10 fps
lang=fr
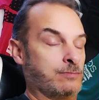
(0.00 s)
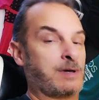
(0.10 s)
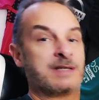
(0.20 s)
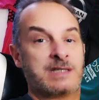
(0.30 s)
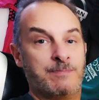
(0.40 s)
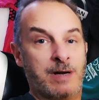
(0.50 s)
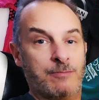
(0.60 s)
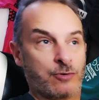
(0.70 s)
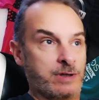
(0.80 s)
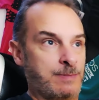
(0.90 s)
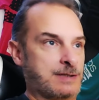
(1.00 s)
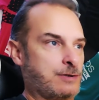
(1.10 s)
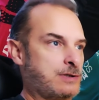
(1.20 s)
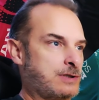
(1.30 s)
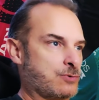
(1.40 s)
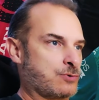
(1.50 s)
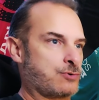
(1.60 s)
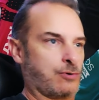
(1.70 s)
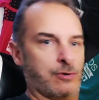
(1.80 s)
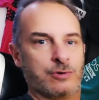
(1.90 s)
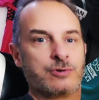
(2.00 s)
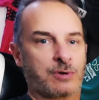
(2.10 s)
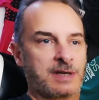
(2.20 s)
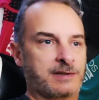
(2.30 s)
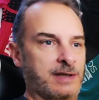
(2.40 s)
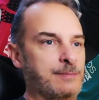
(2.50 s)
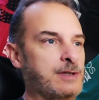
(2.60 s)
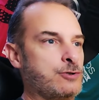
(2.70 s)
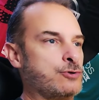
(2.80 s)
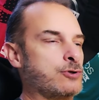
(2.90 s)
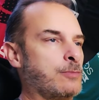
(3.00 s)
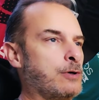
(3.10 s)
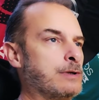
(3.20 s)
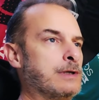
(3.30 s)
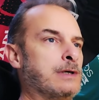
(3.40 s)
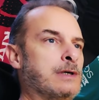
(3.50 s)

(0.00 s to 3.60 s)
principalement des personnes qui sont sur, euh, sur carte AMD justement,